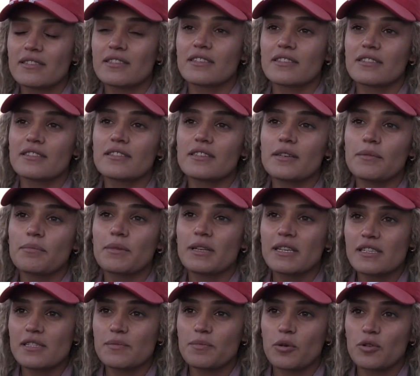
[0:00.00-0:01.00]
yılında
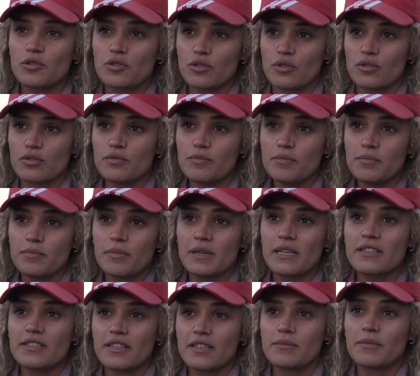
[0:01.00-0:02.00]
milli sporcu oldum.
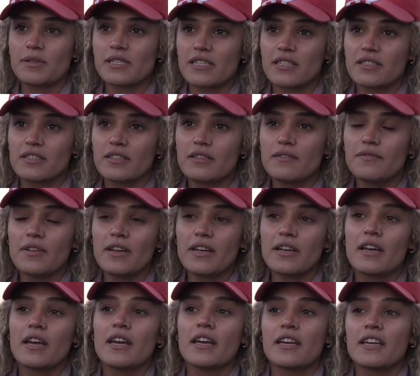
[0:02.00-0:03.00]
Milli takıma seçildim
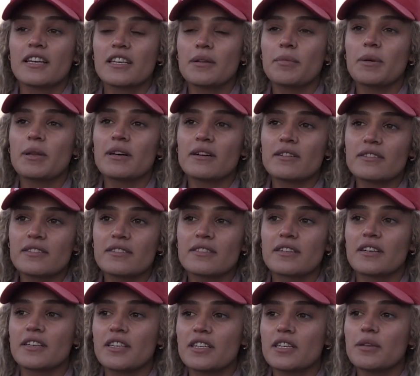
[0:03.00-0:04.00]
ve
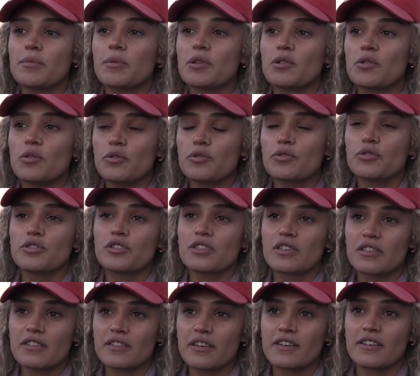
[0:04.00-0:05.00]
2006'dan 2013
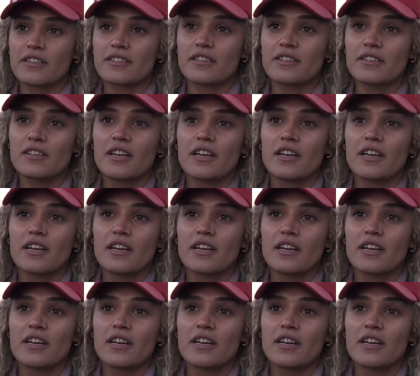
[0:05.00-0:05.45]
yılına kadar